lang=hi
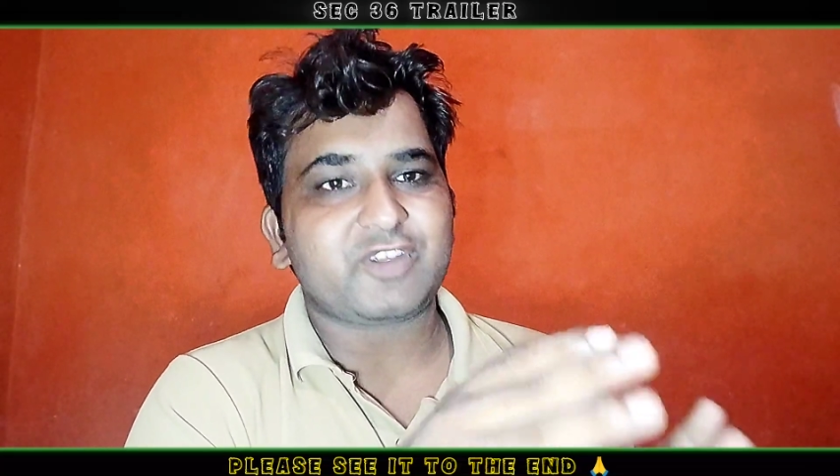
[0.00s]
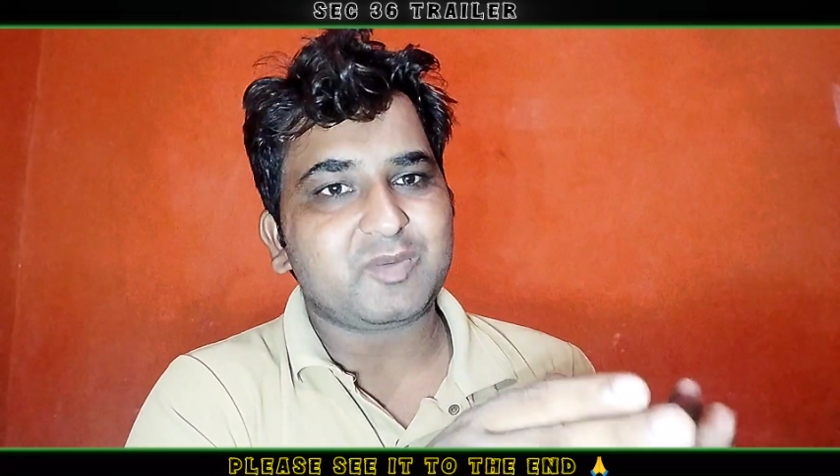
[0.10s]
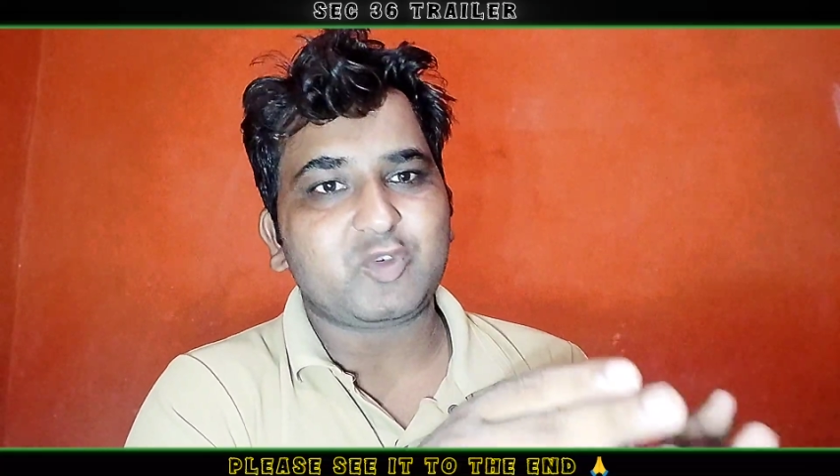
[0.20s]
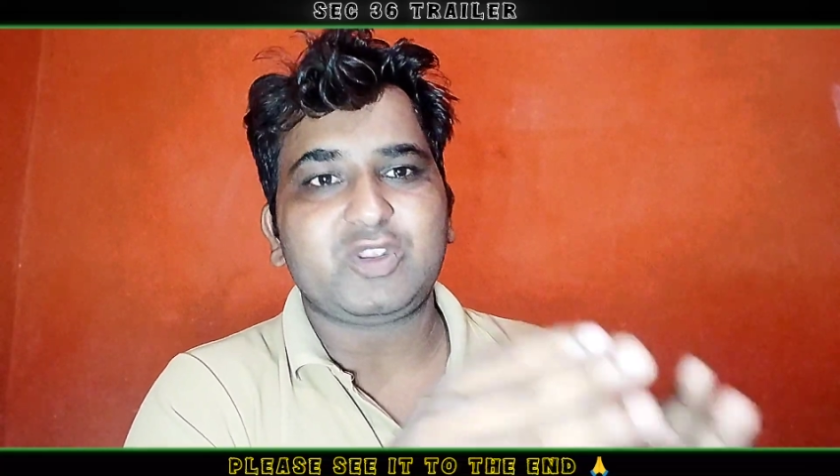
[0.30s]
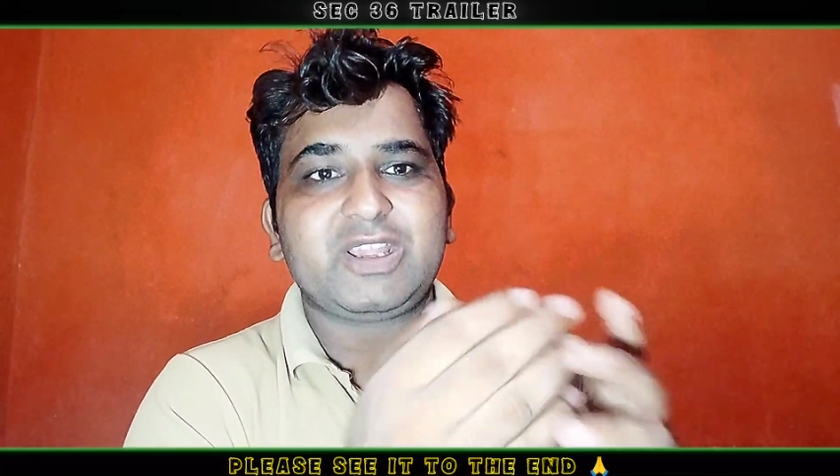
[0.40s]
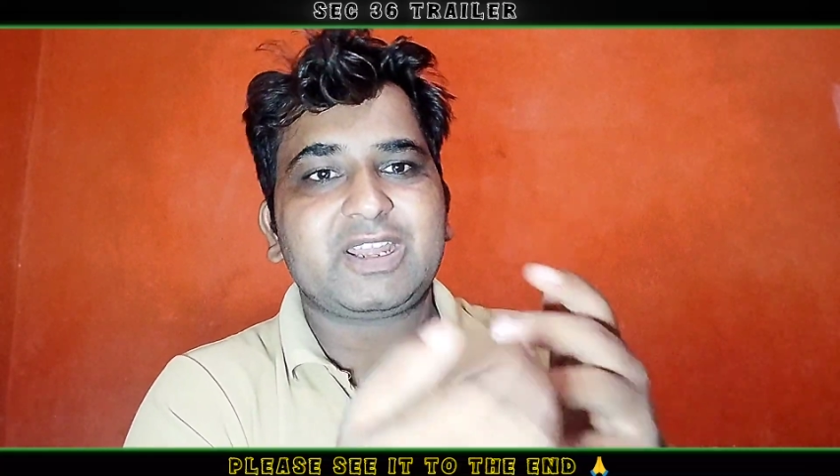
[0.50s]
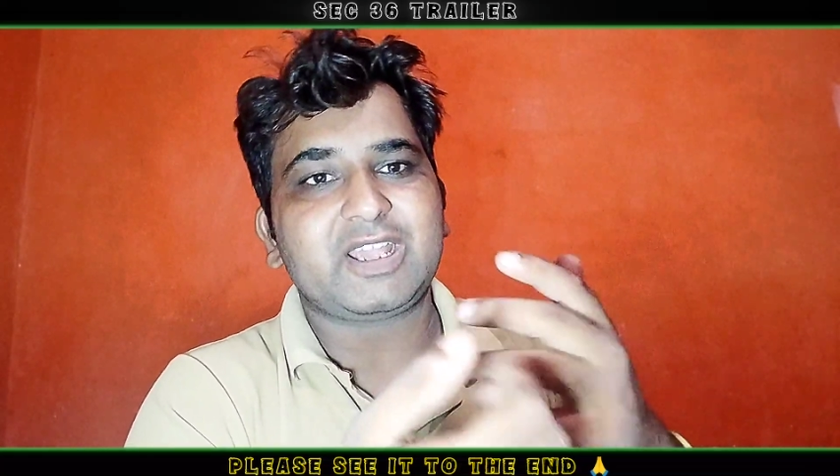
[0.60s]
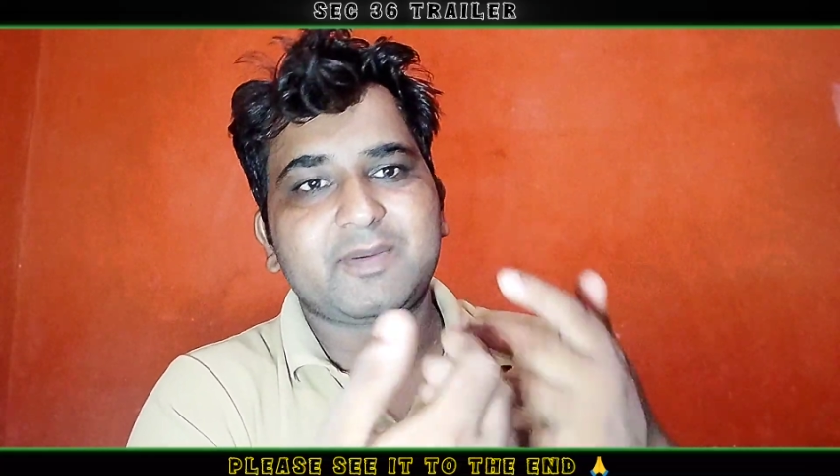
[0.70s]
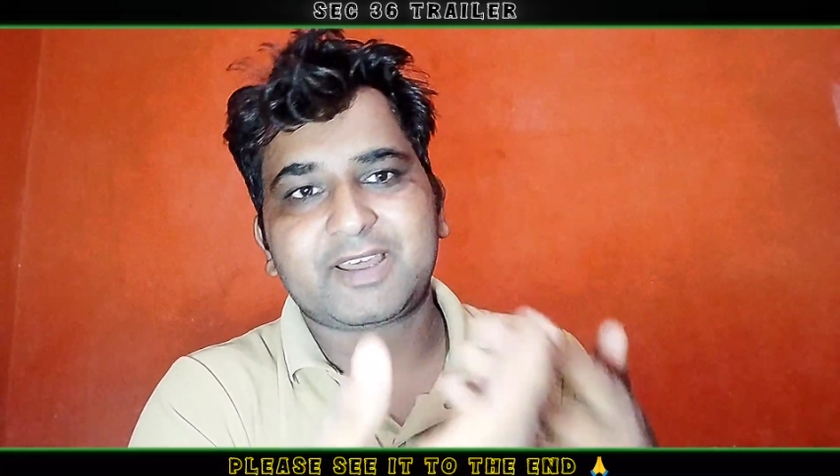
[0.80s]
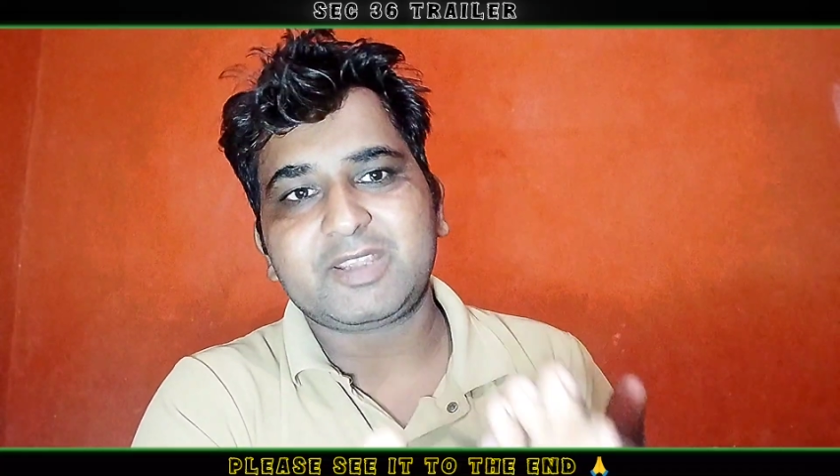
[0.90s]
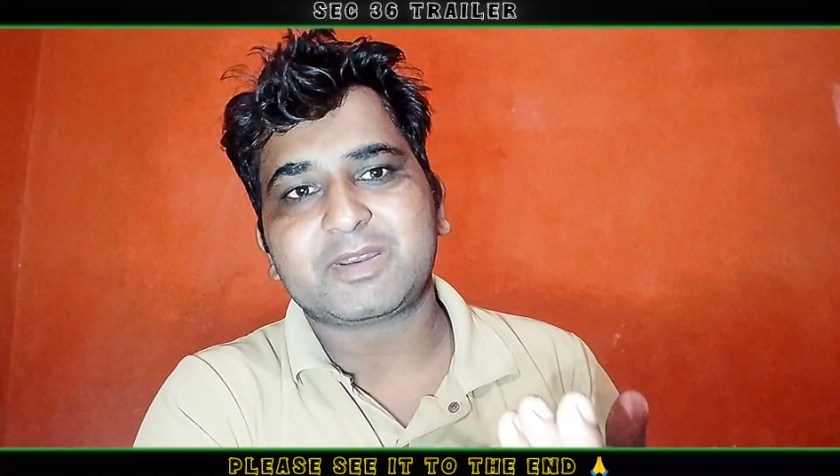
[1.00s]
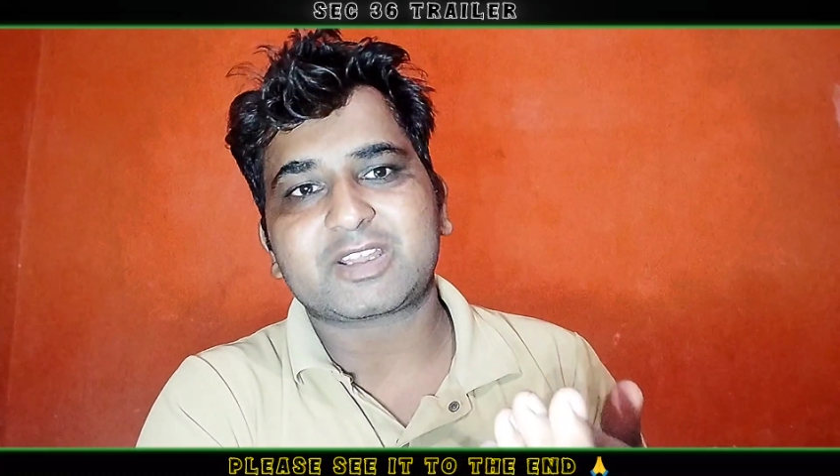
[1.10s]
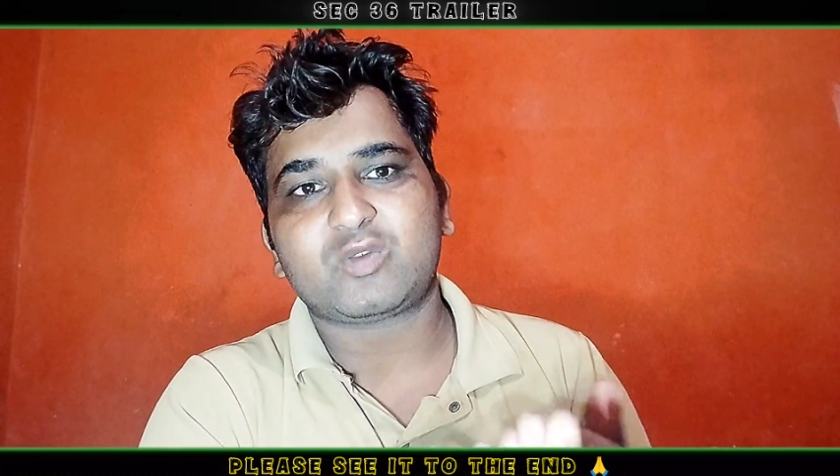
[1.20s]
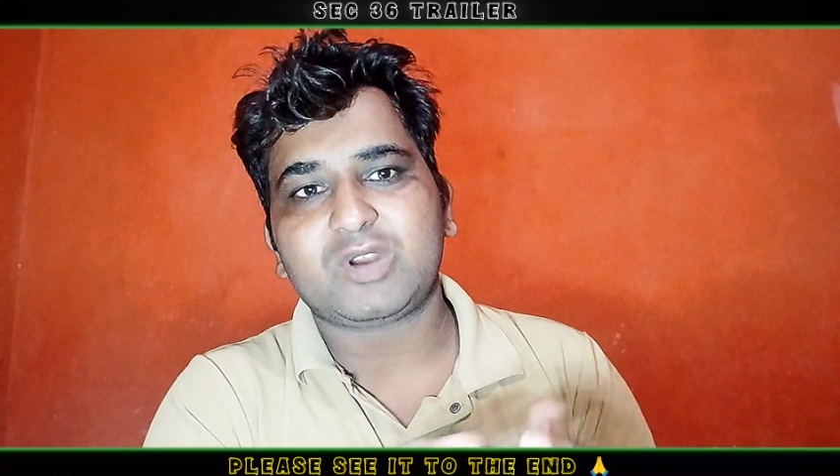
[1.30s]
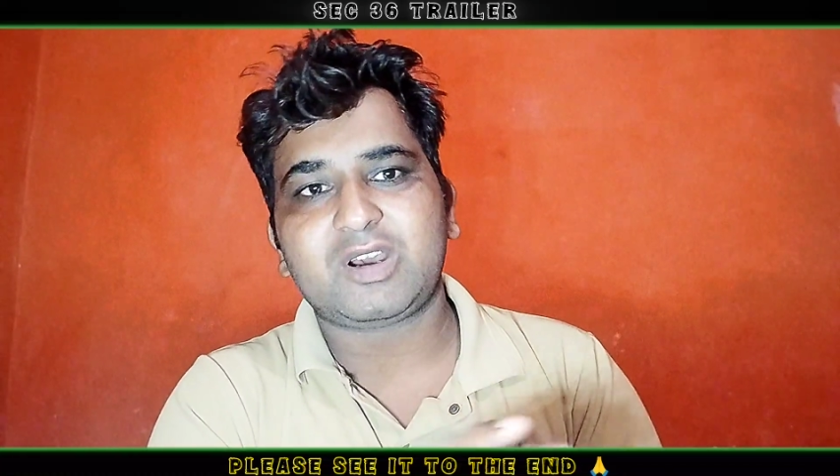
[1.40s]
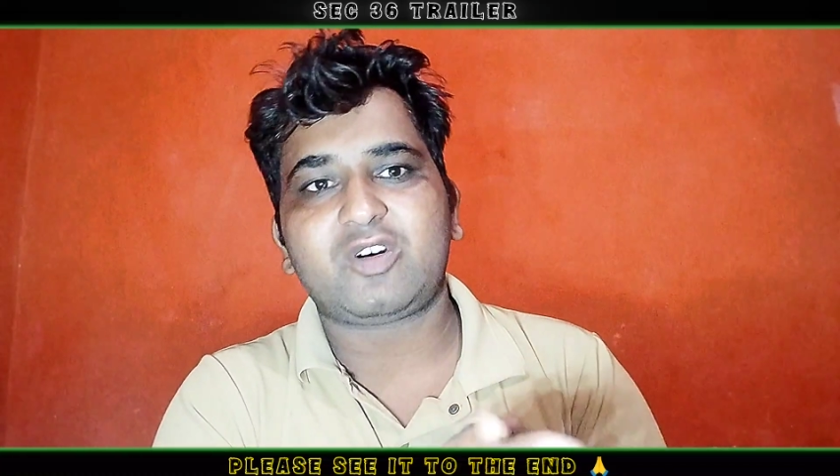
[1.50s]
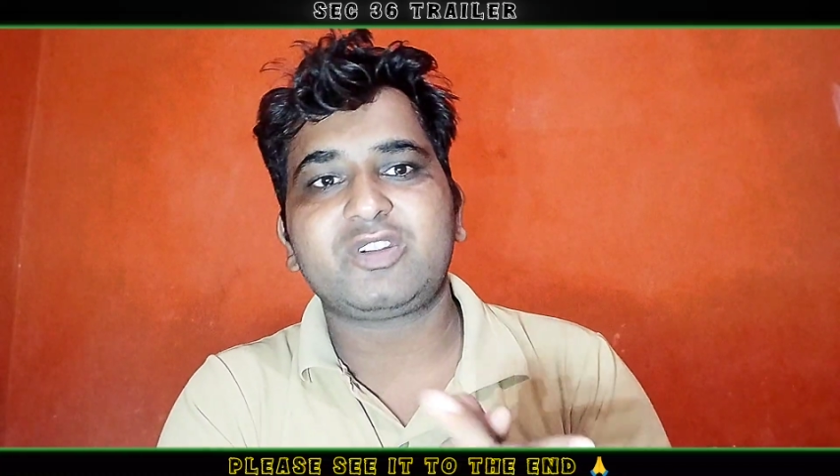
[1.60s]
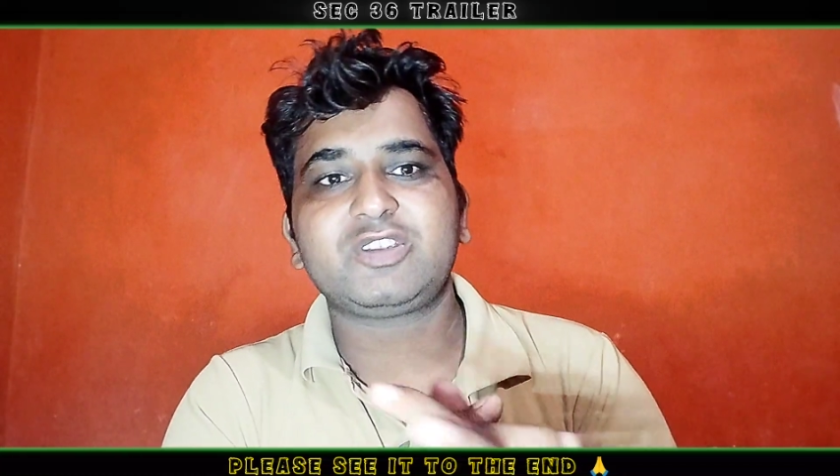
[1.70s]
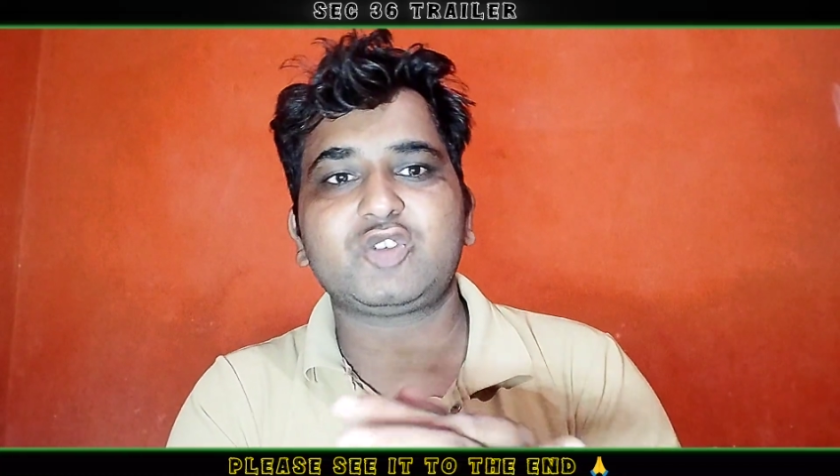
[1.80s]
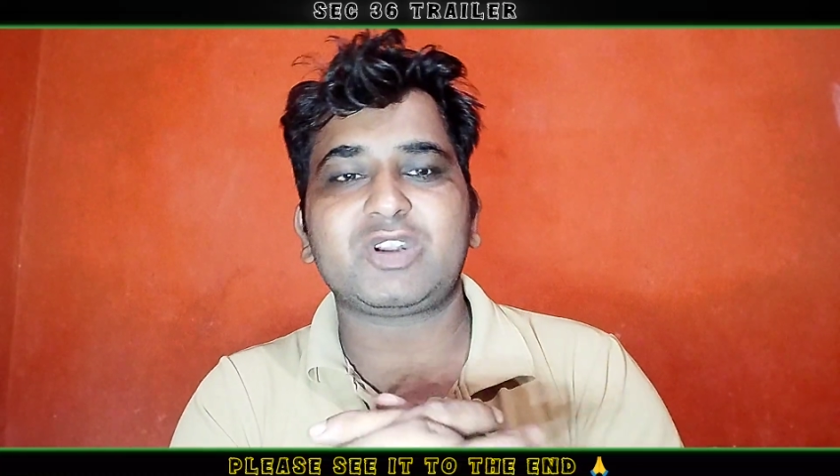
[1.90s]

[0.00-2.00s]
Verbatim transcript: फिल्म को देखने के बाद ही बताऊंगा और ये जो